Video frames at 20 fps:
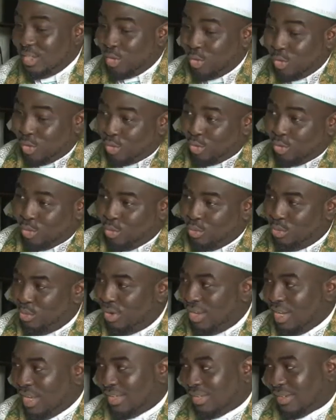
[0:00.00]
juste au nombre de
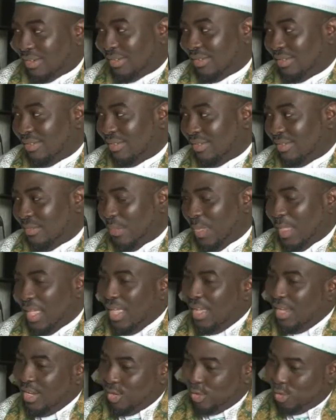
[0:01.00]
quatre.
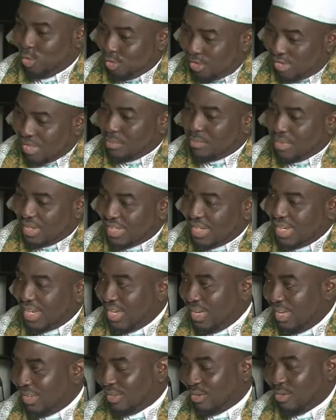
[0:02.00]
Juste après ces
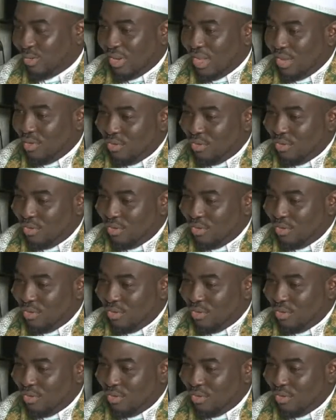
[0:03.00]
quatre, on a